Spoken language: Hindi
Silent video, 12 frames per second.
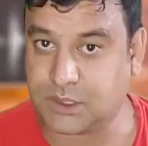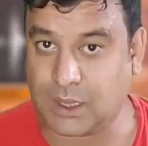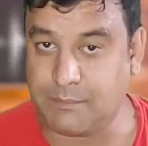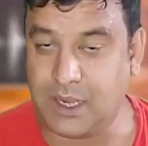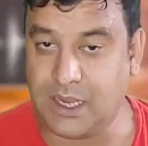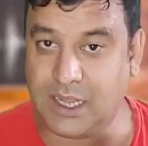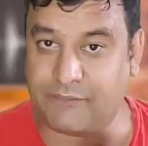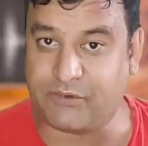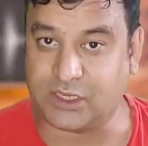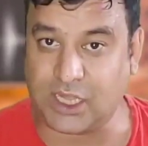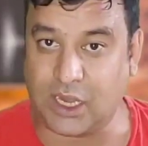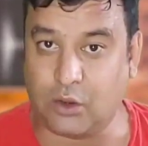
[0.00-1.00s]
तमिल या
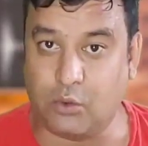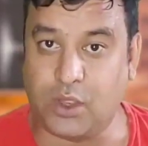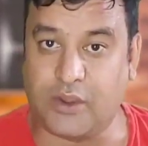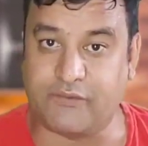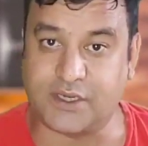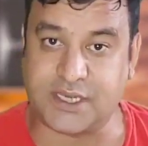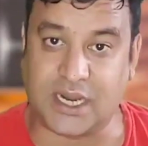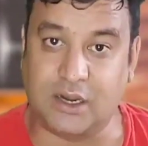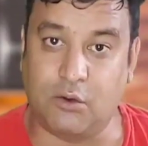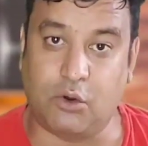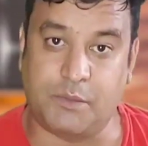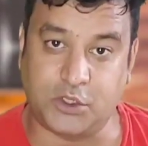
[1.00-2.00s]
फिर तेलुगु या फिर
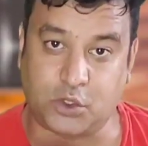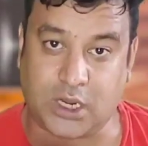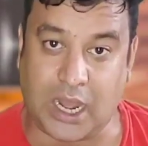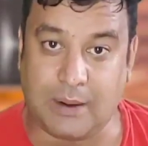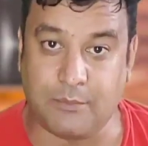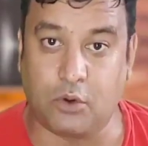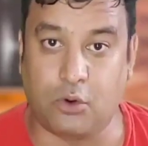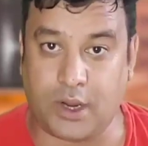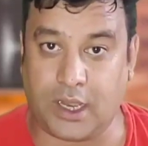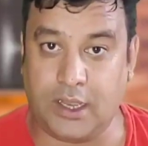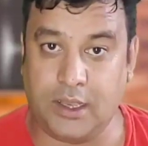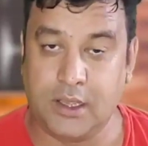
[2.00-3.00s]
सैंडलवुड में जो काम हो
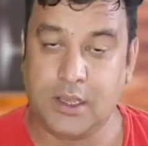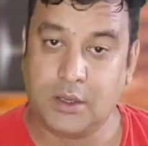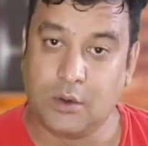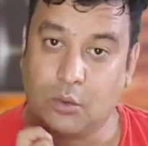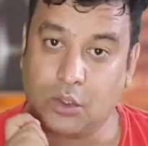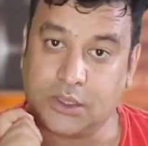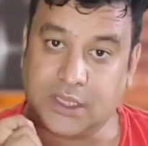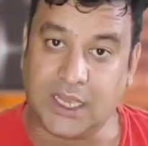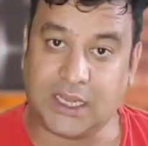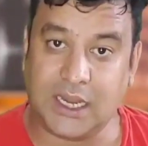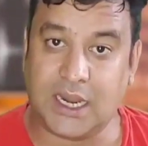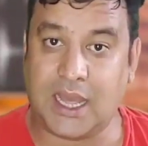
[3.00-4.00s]
रहा है वो
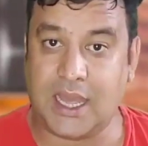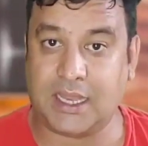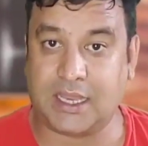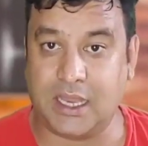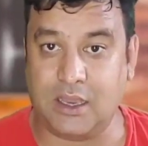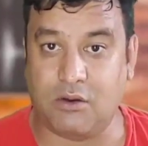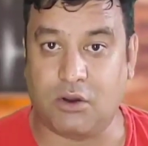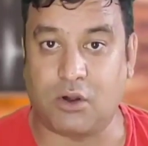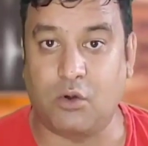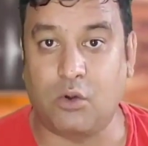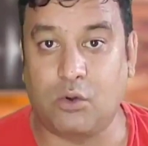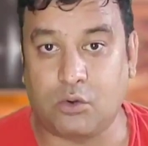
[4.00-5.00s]
देखने लायक है और
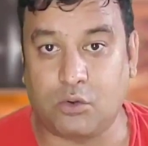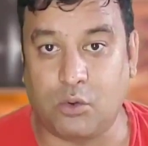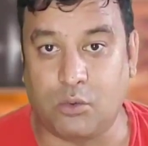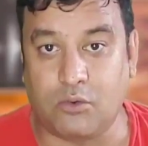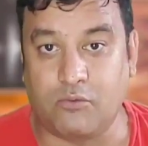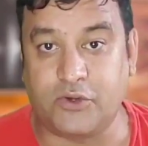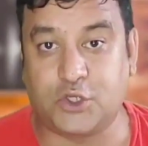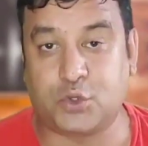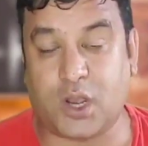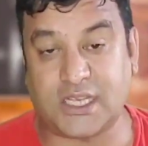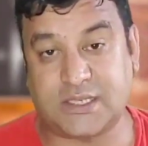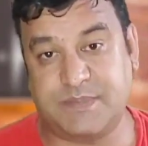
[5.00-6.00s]
लोगों को
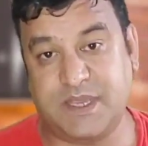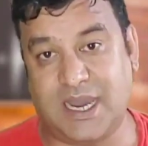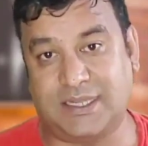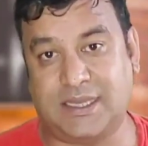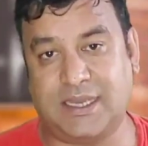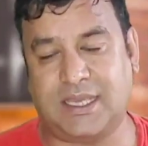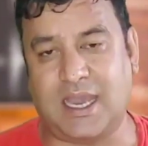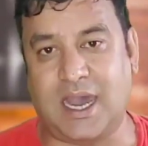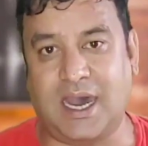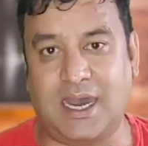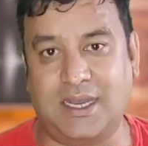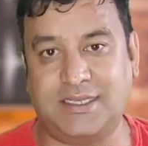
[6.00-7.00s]
विश्वास भी आता है कि
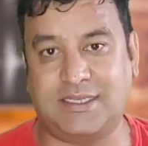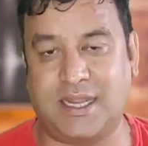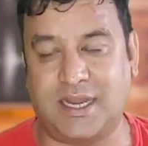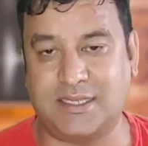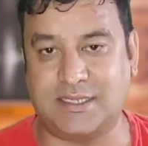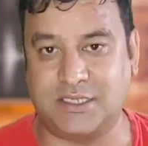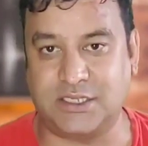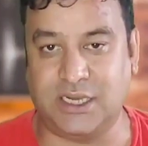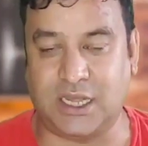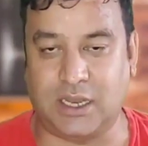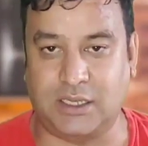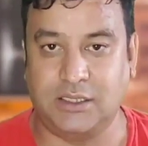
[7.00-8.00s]
हाँ इस तरह से
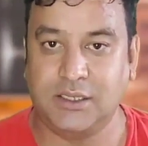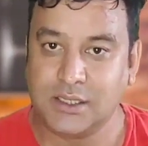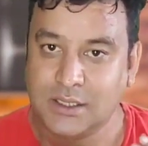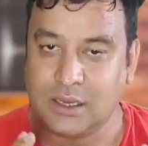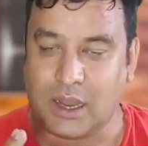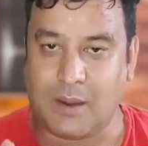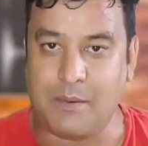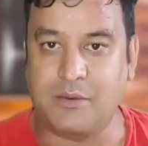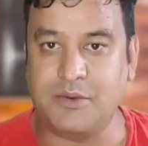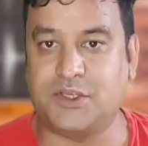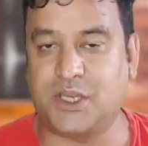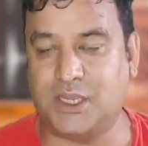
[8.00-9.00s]
जीना हमें
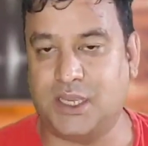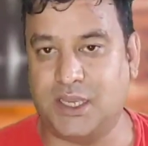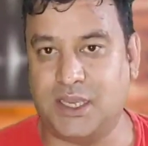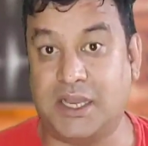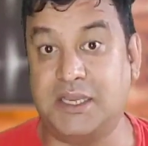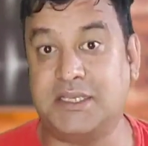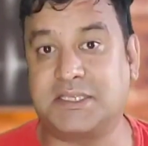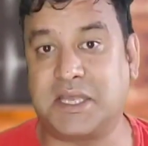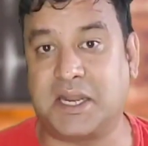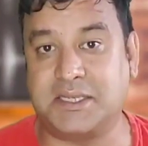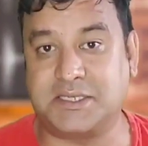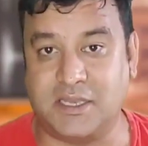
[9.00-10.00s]
भी चाहिए या इस
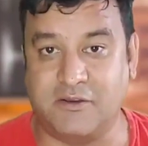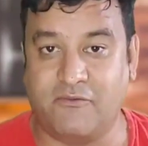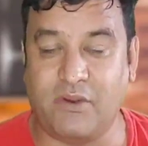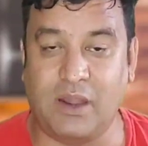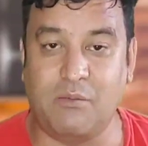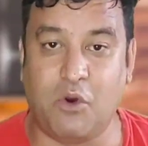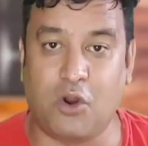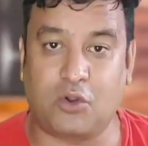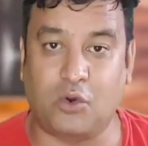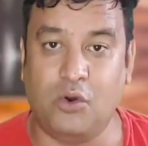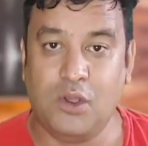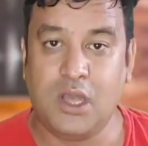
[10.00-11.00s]
तरह से फिल्मों
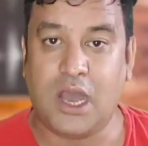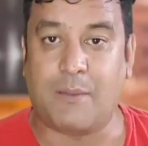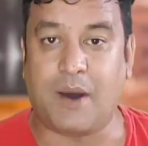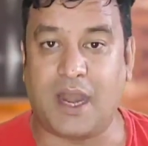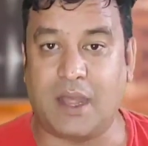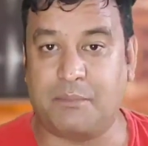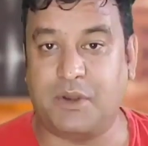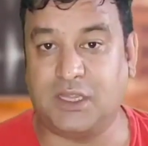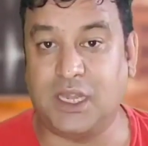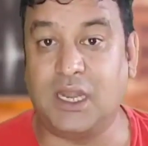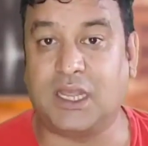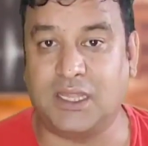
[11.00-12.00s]
को हमारे अपने
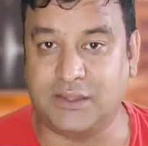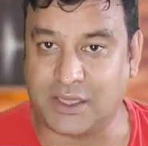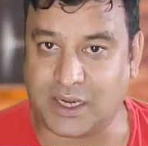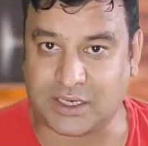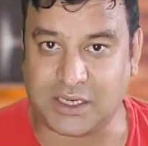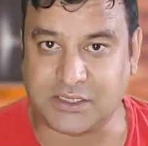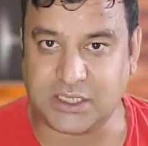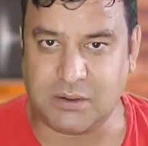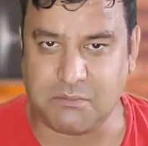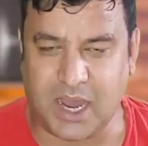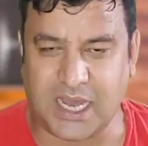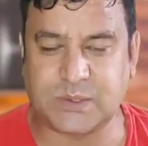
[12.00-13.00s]
दिल के अंदर रखना
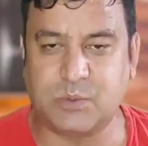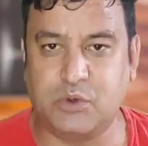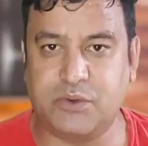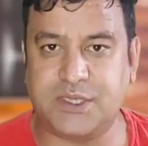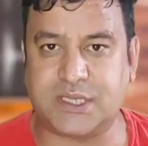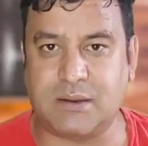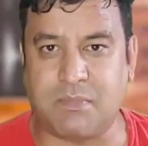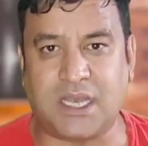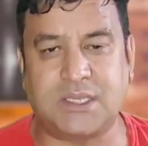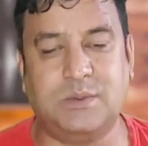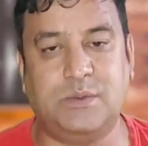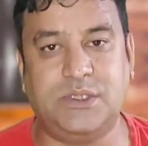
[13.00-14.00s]
चाहिए मास मूवीज़ हैं
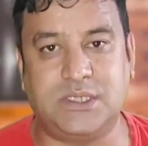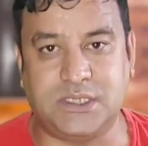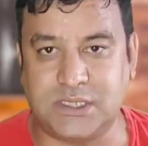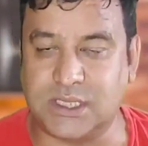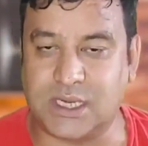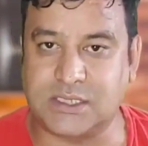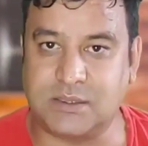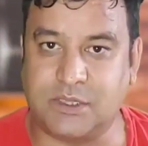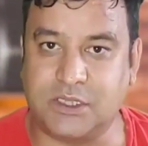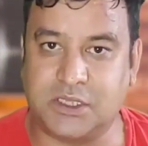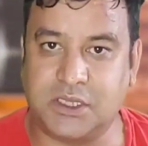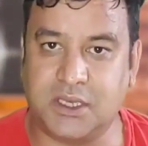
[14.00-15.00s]
मास मूवीज़ इसी तरह से
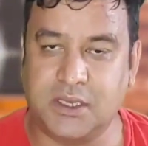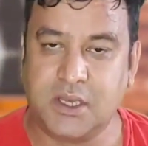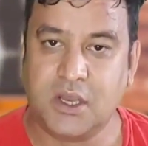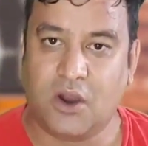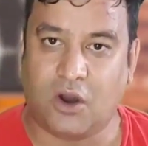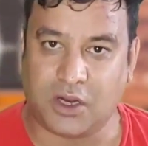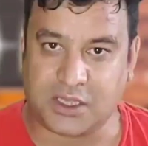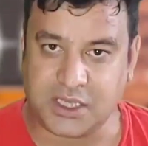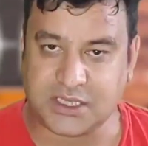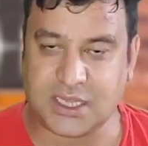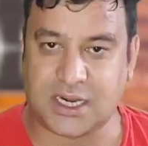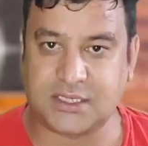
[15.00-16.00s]
बनती हैं और
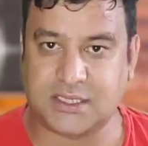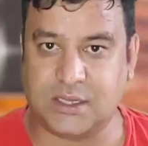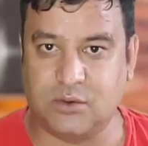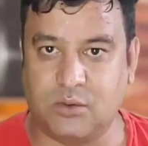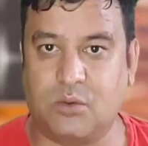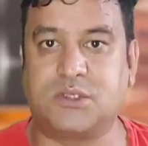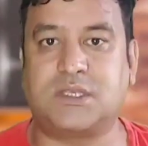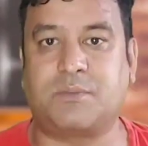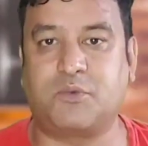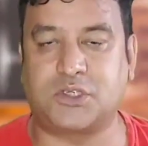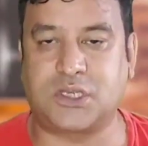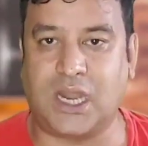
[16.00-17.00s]
किस तरह से वो
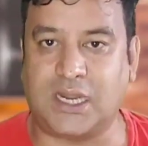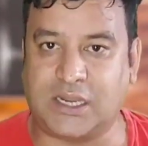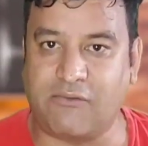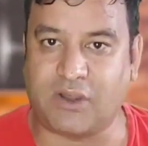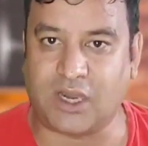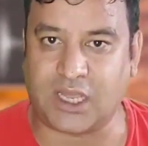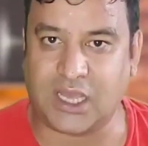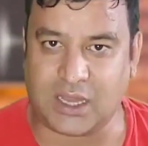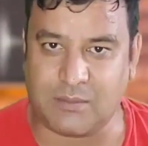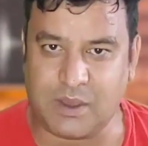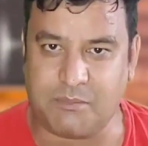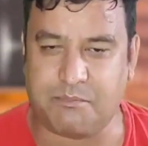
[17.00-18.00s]
सब कुछ कलेक्टिव करके
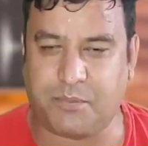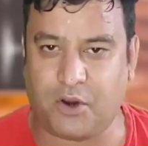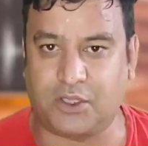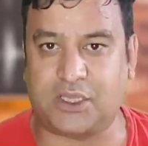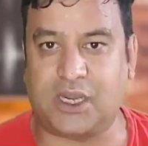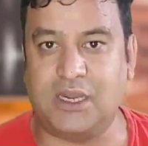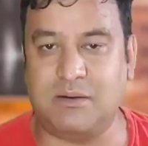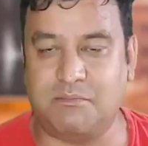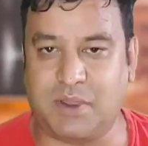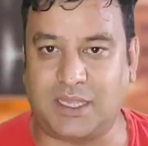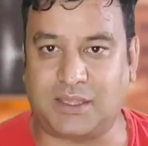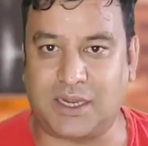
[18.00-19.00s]
एक हमें बहुत
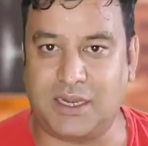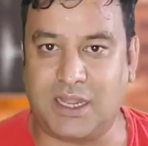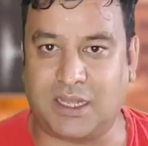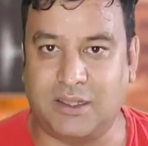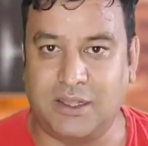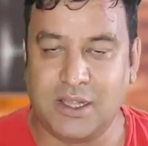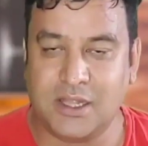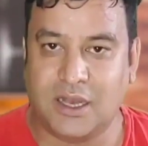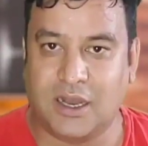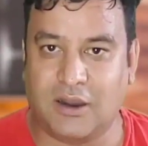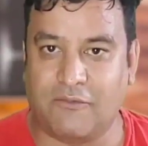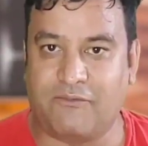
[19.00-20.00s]
बेहतरीन एक
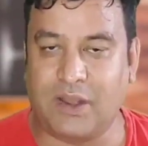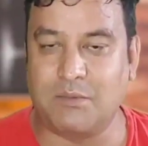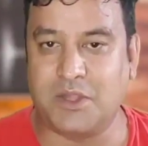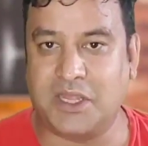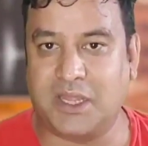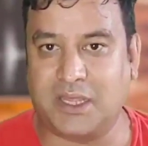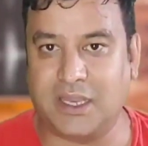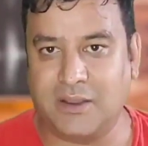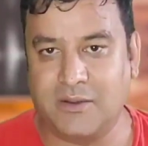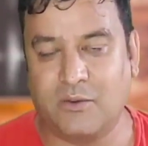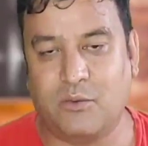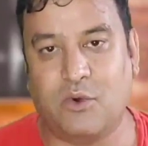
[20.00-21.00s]
फिल्म दे देंगे
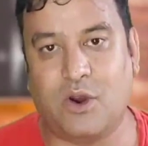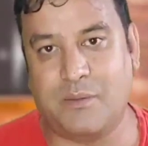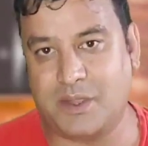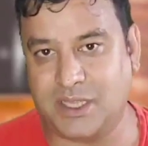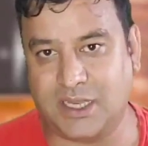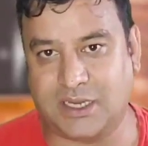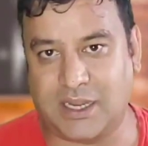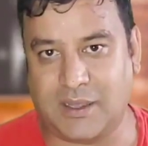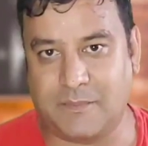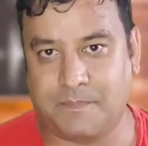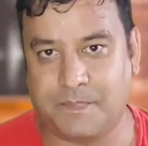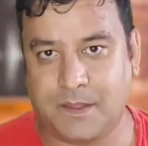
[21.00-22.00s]
वो हमें देखना
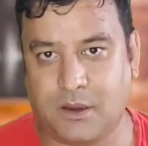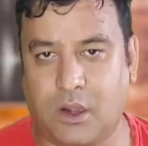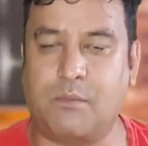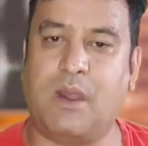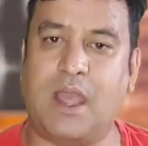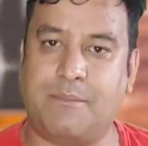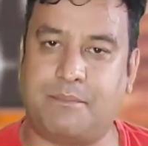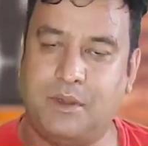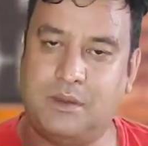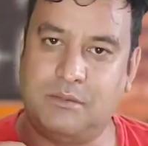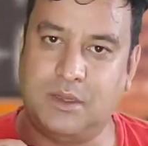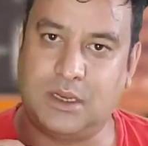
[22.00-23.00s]
है और मैं
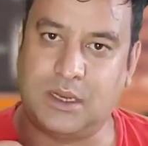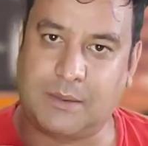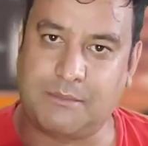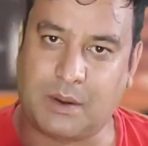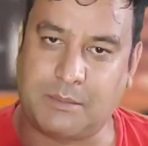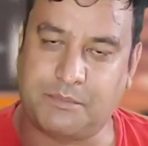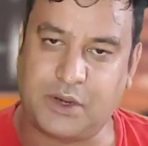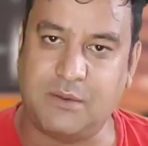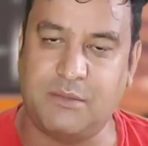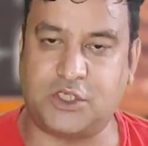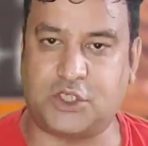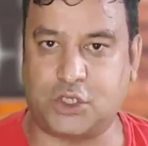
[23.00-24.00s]
I'm, I'm
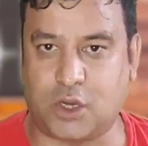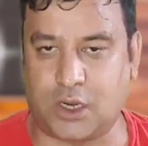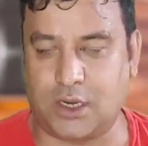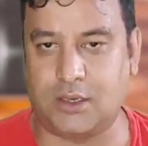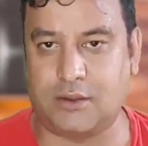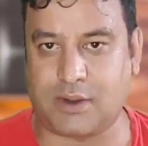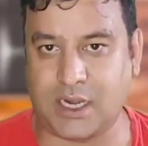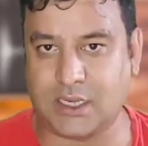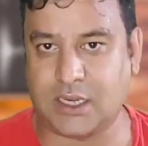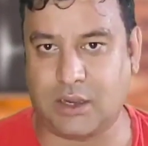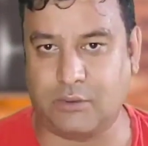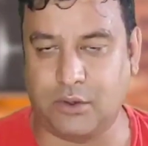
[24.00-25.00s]
pretty much sure
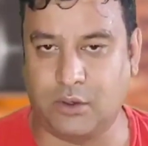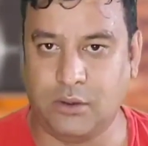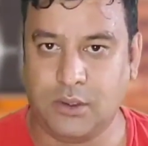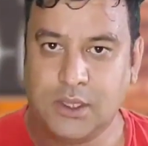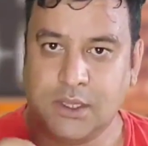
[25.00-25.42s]
right now, you know,